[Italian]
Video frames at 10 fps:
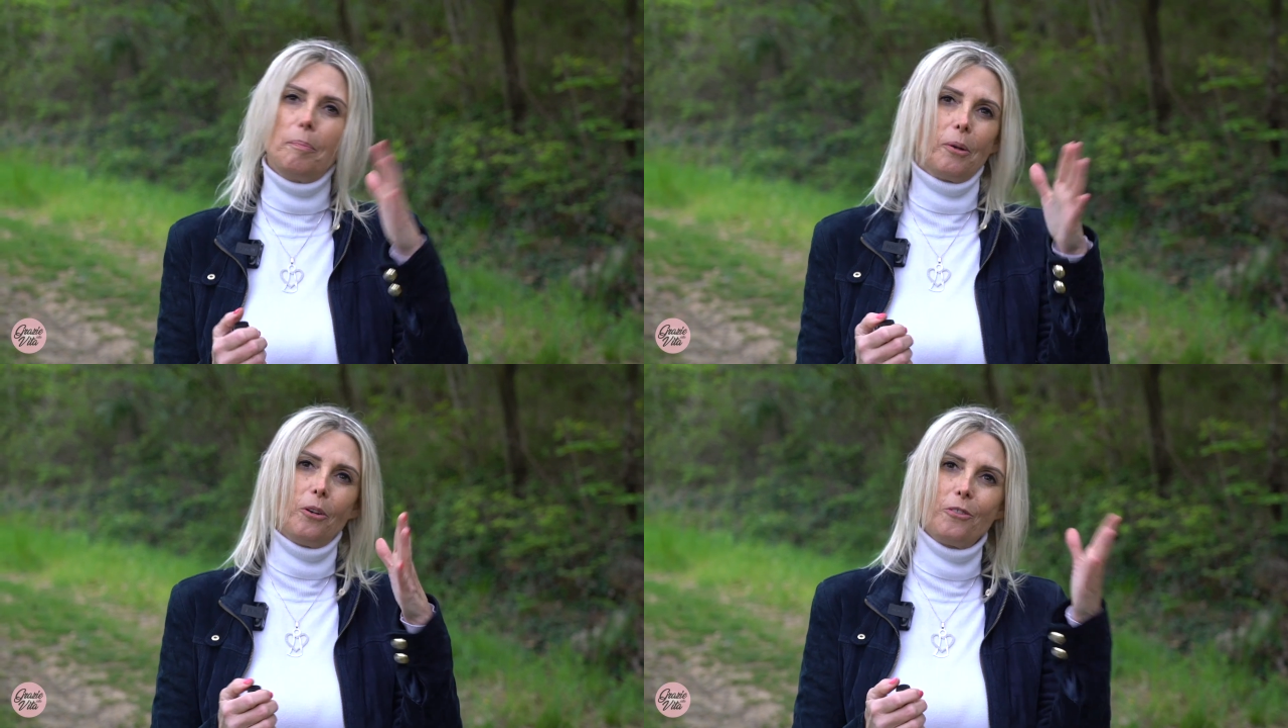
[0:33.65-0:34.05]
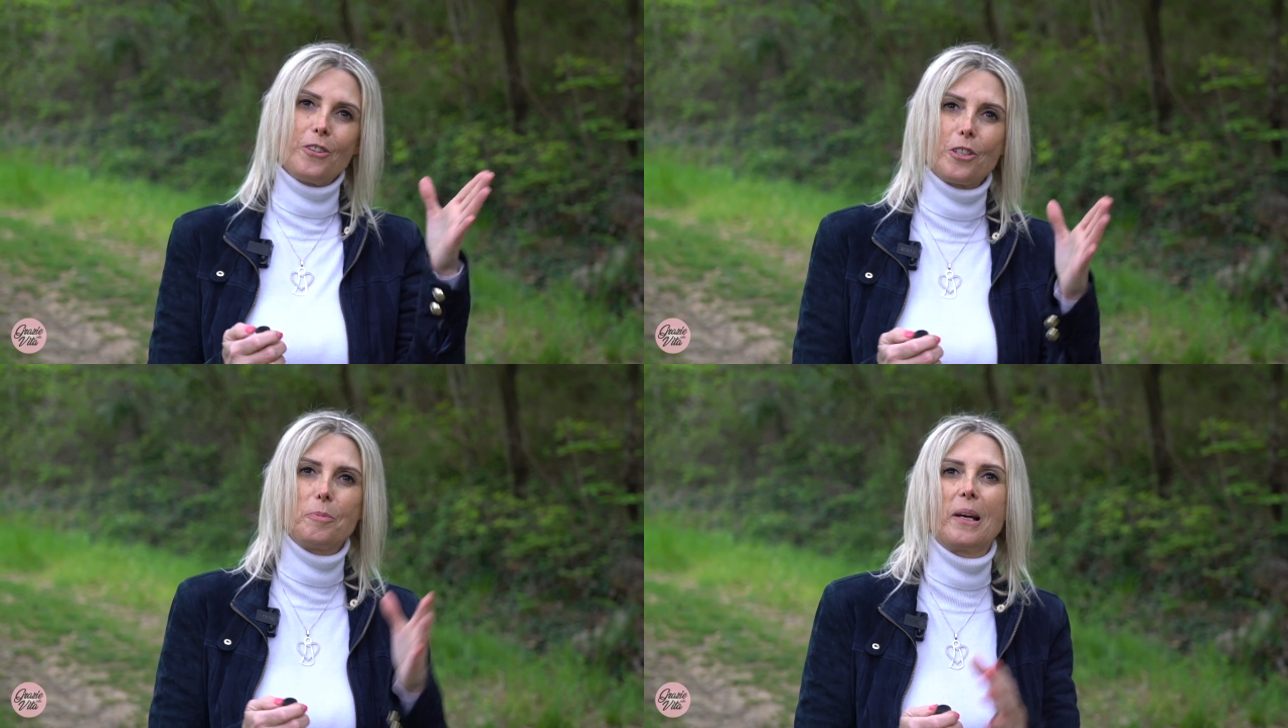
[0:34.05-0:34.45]
però non vi
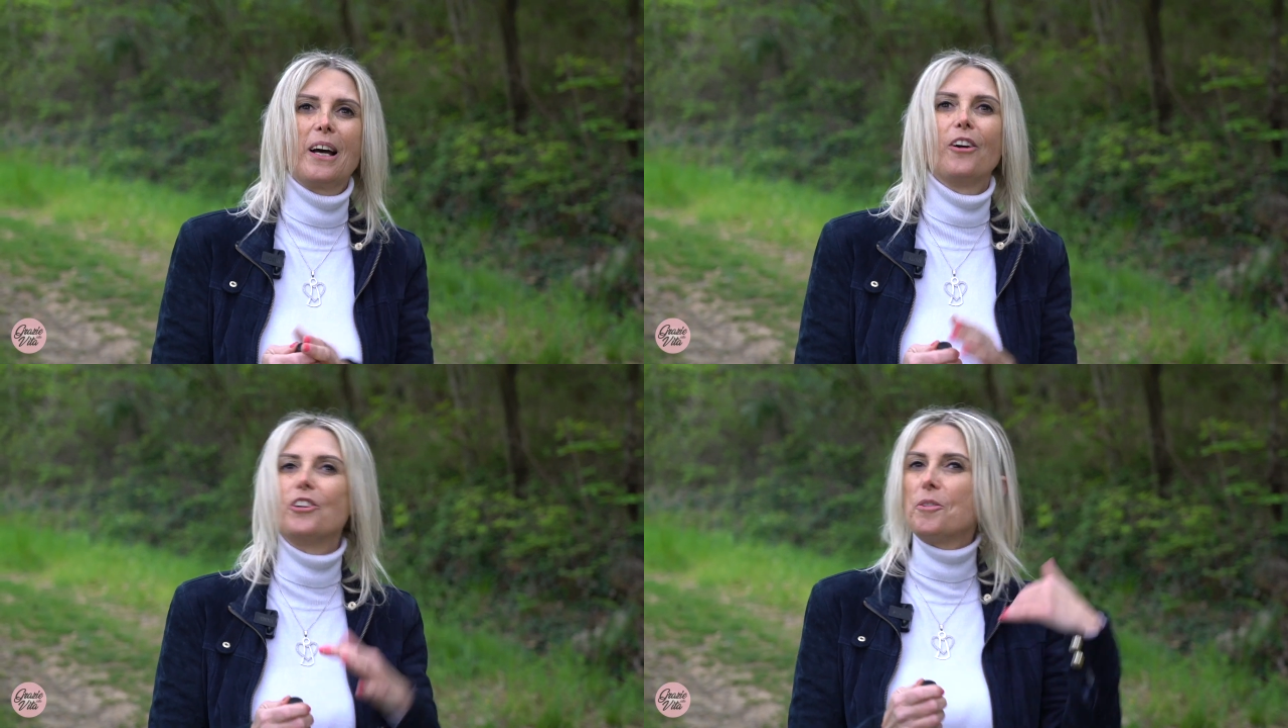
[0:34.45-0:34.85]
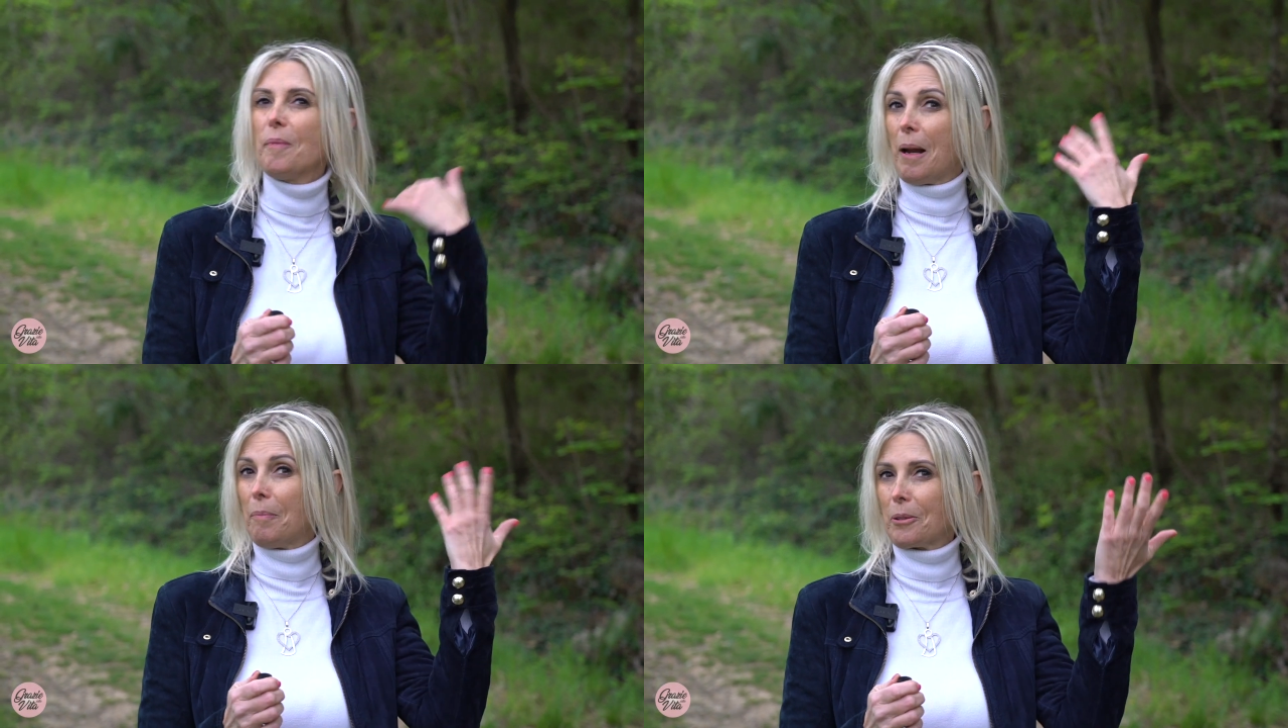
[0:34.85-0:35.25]
so spiegare oggi
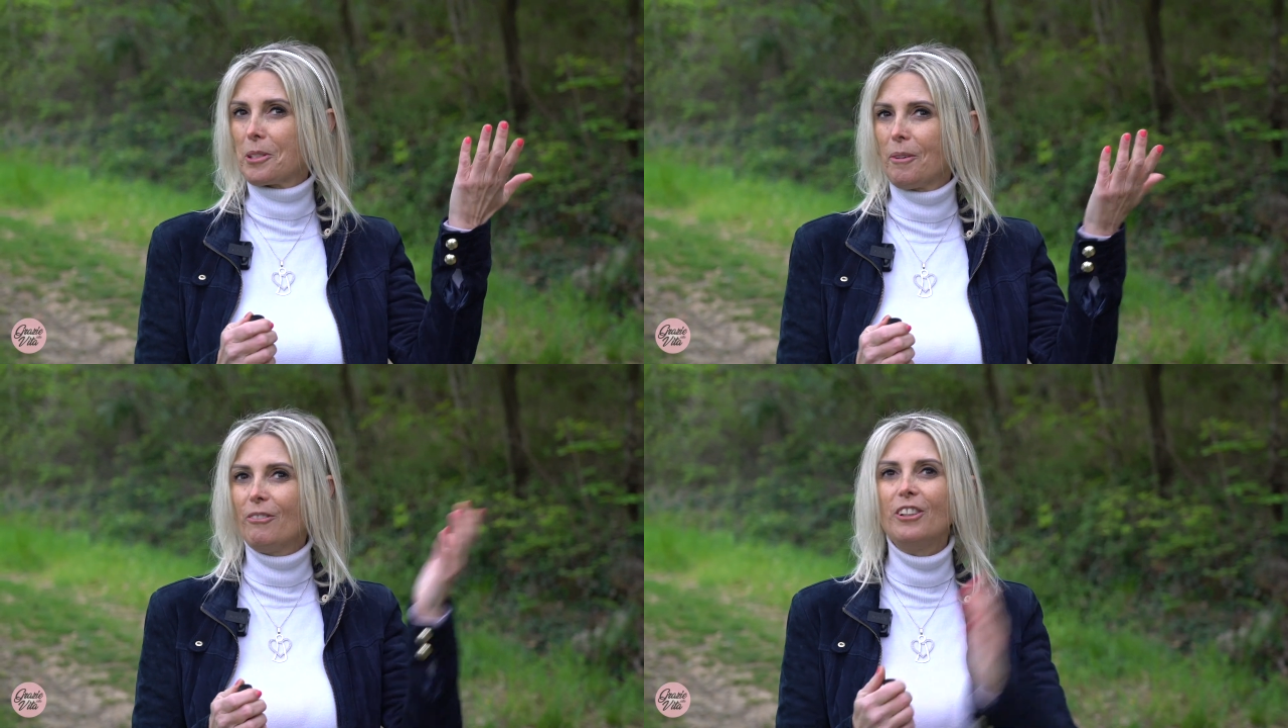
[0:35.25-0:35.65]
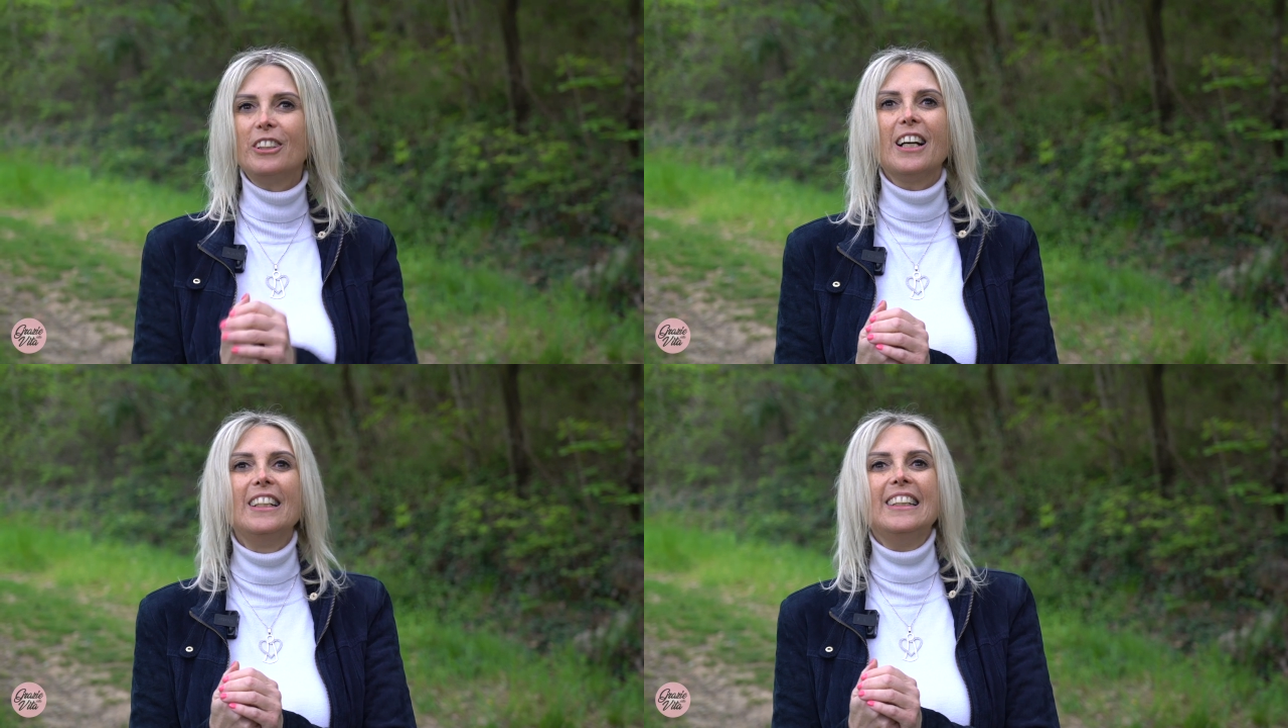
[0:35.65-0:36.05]
ma la prossima volta.